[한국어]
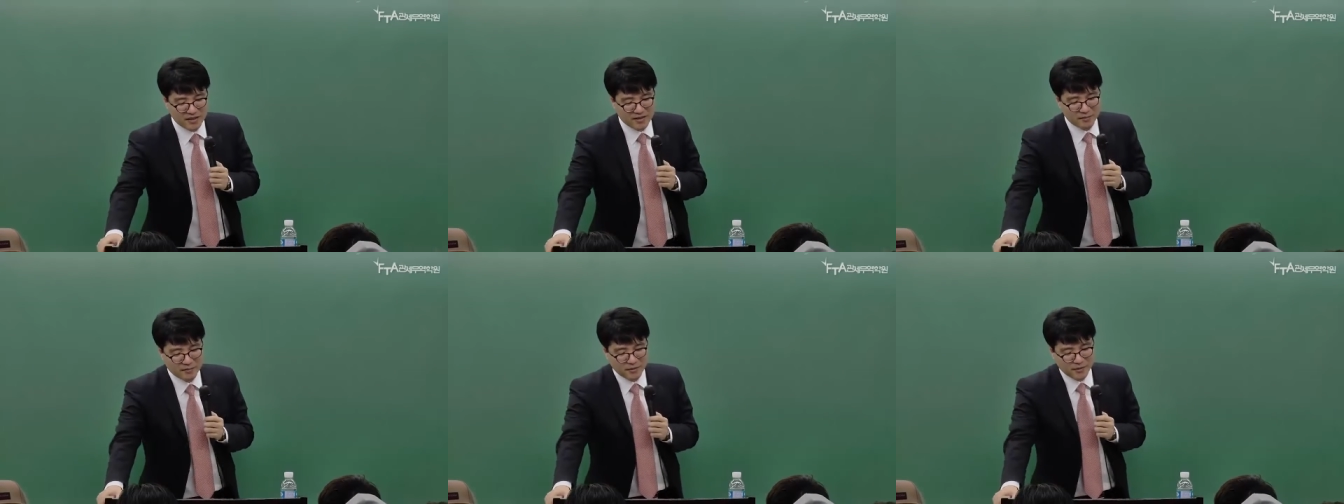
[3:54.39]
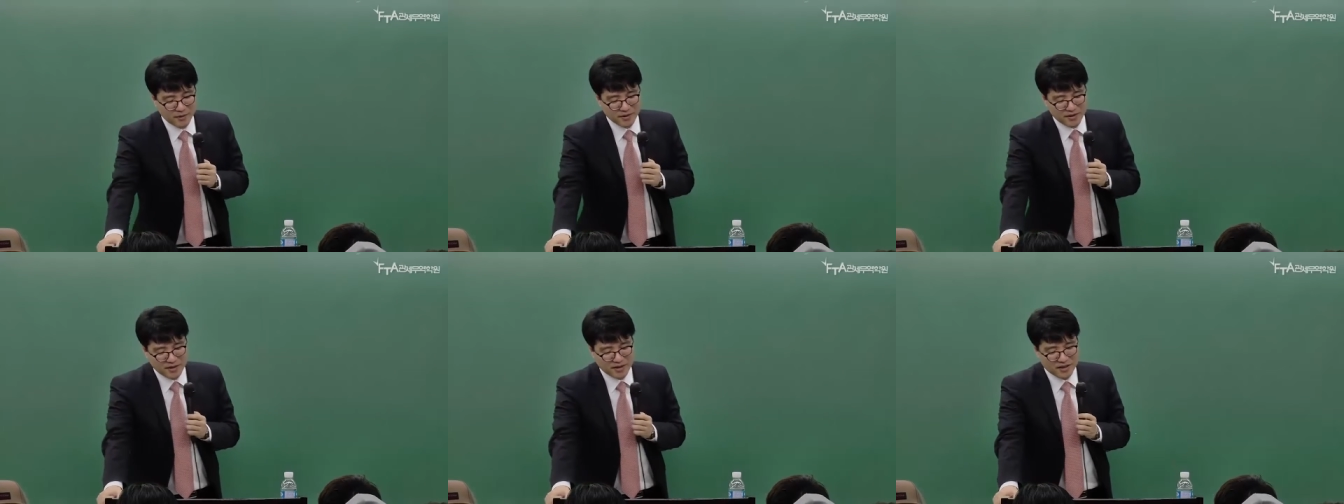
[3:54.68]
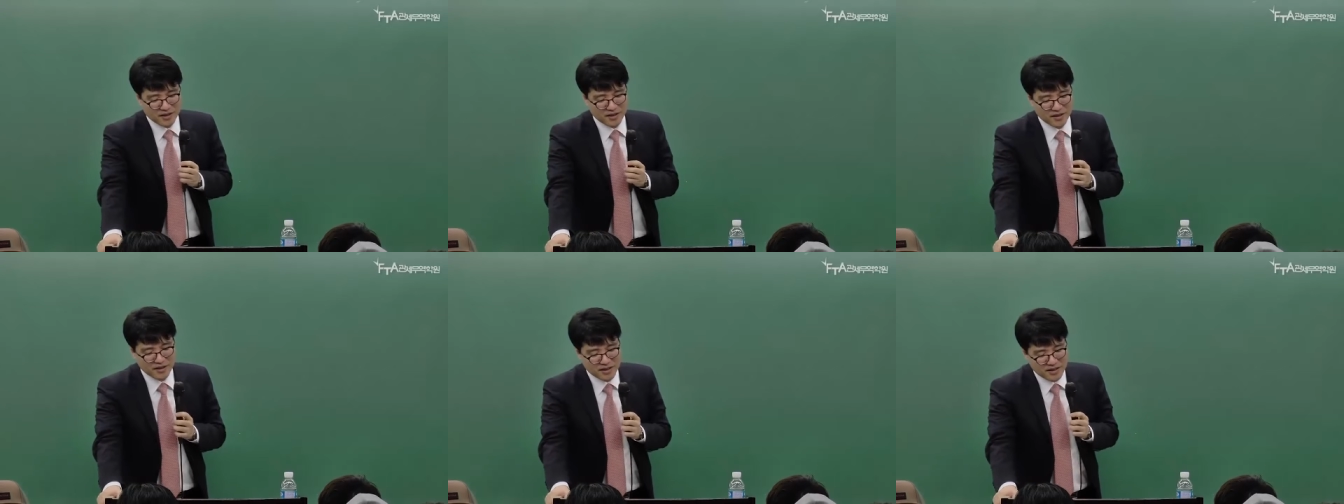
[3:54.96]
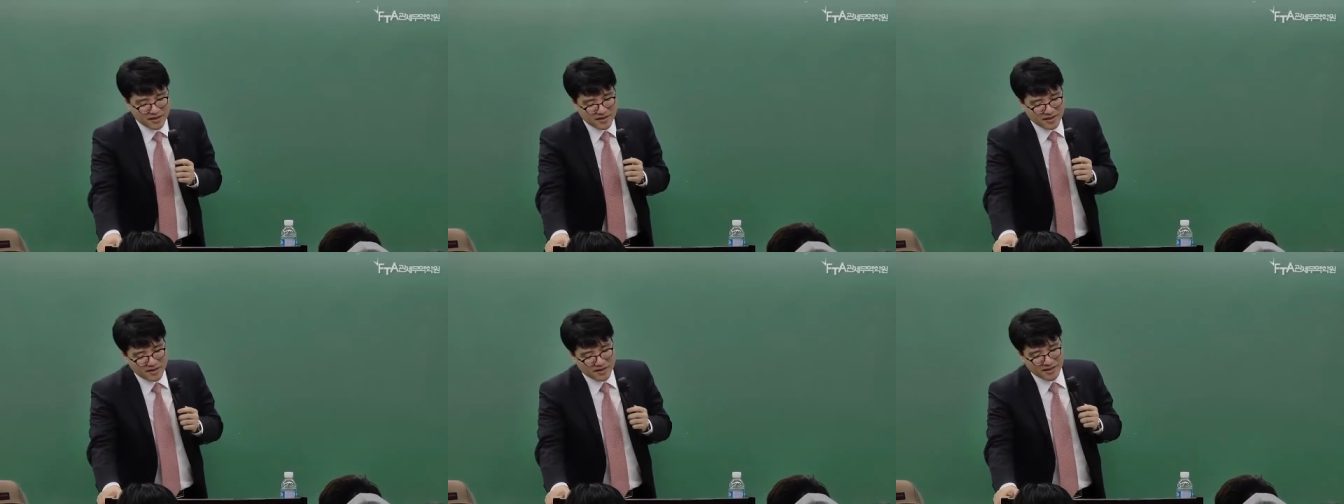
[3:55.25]
물론 이제
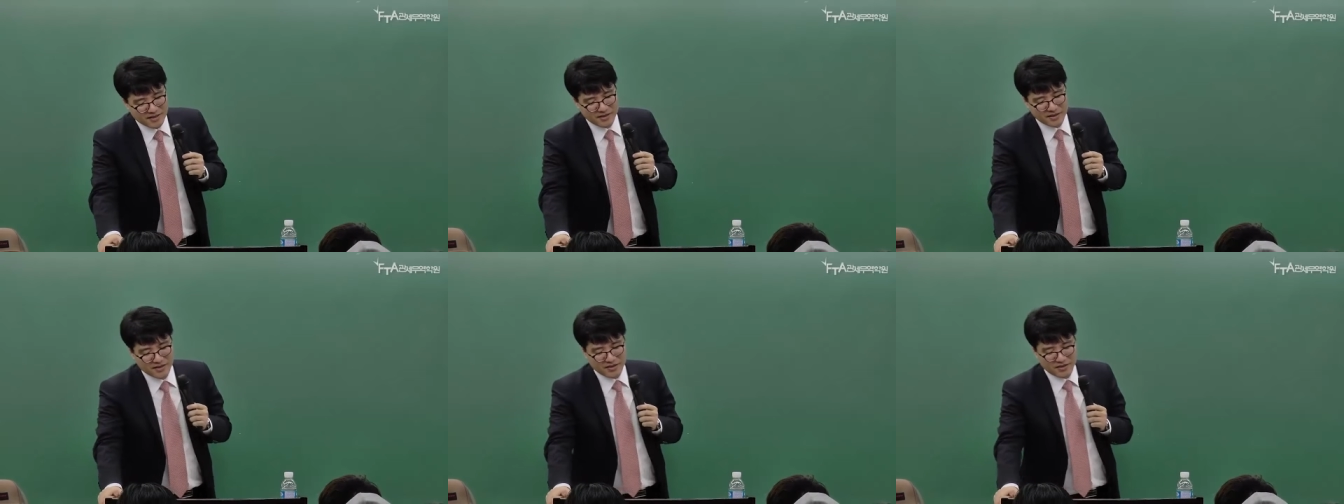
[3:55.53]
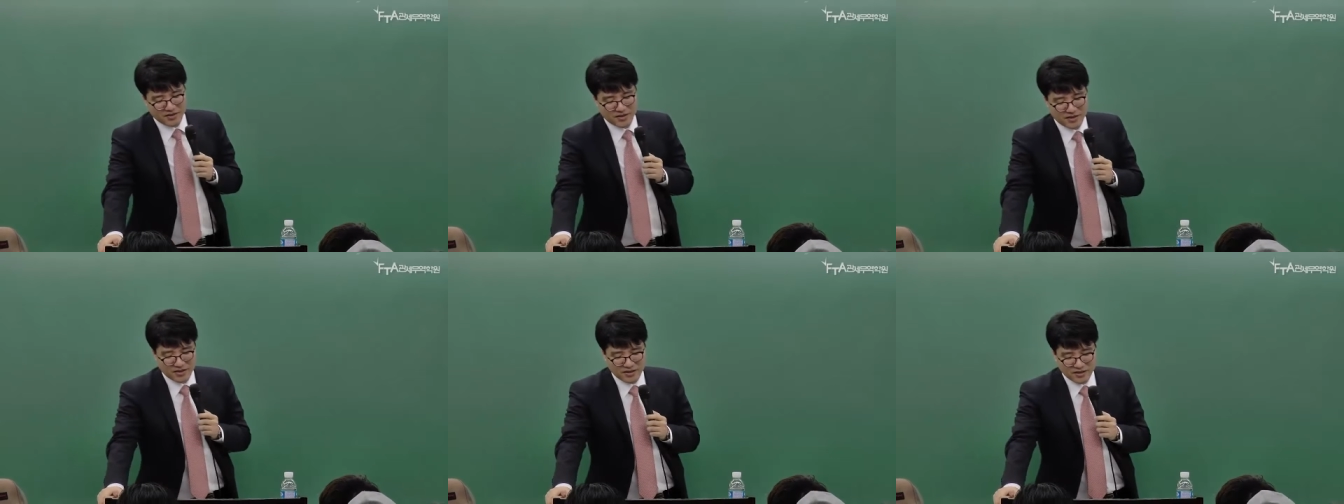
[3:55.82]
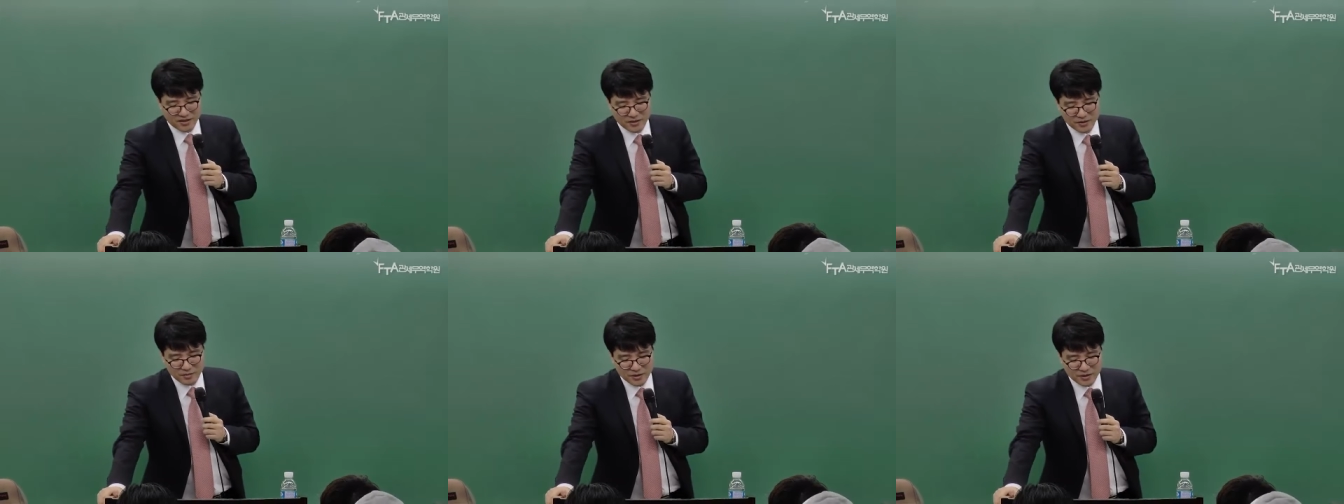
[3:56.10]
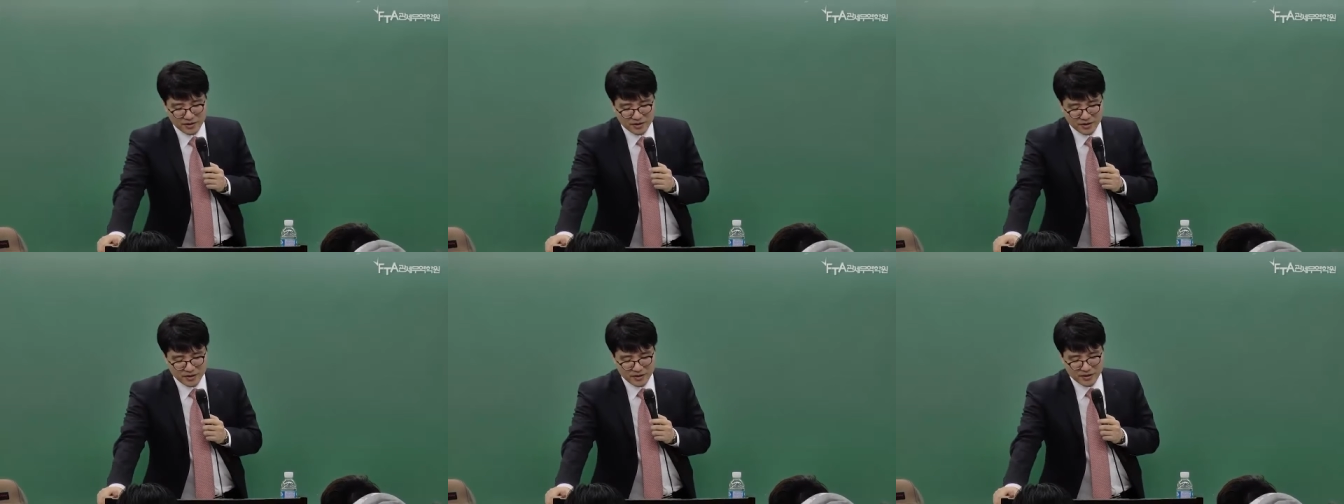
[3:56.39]
어,
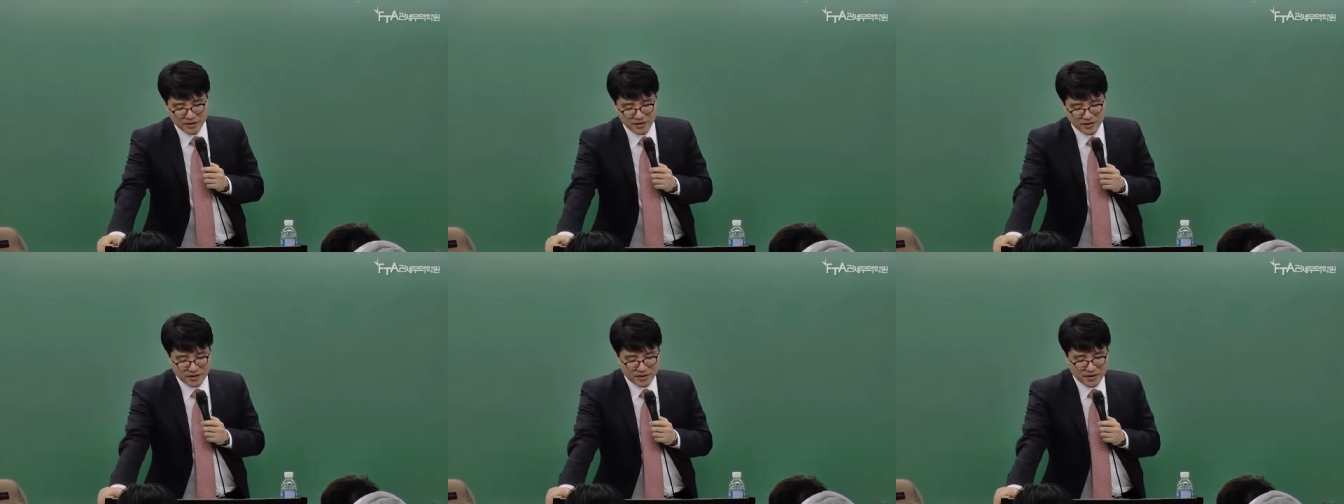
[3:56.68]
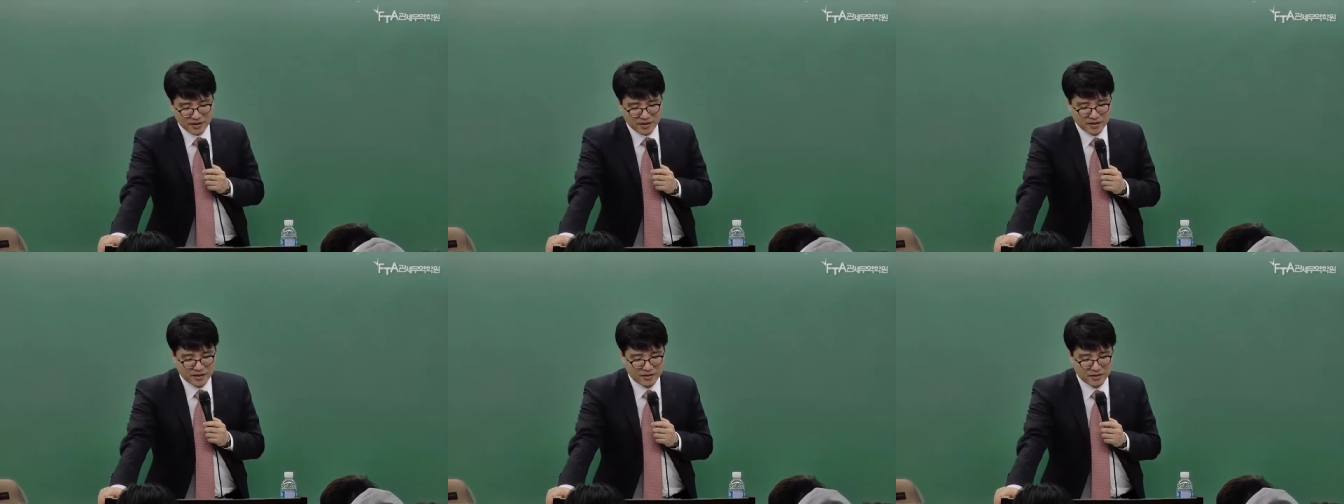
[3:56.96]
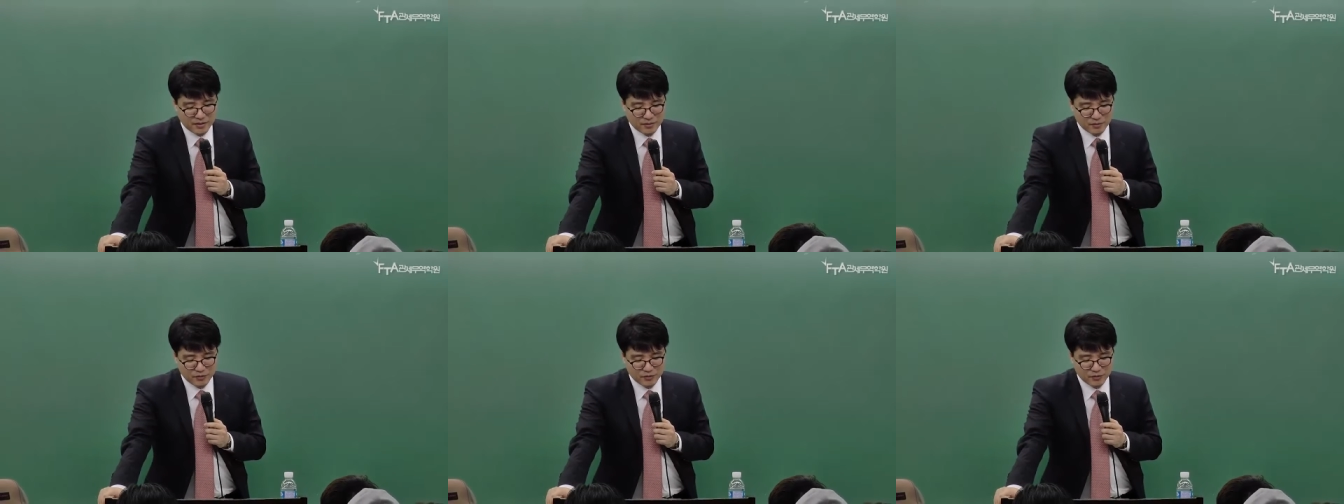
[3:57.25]
지금은 어,